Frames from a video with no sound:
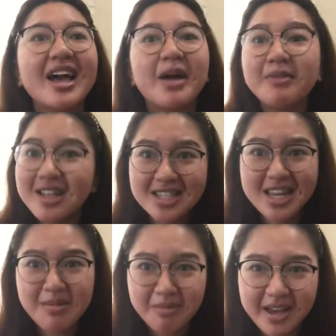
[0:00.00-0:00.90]
I'm not
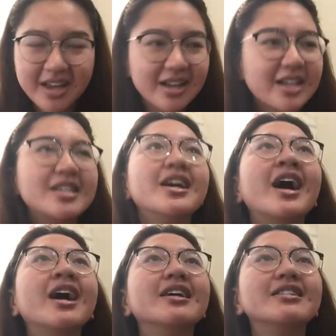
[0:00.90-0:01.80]
sleeping kasi
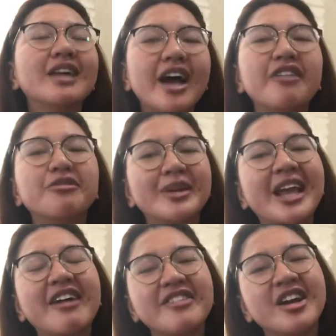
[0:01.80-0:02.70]
nga, I've been
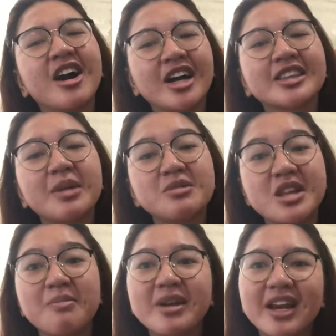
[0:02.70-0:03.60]
having a hard time
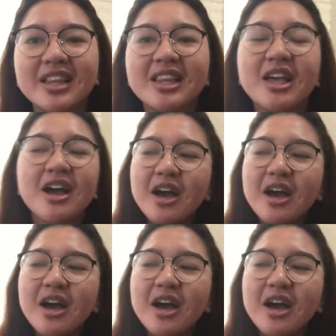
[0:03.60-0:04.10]
sleeping lately.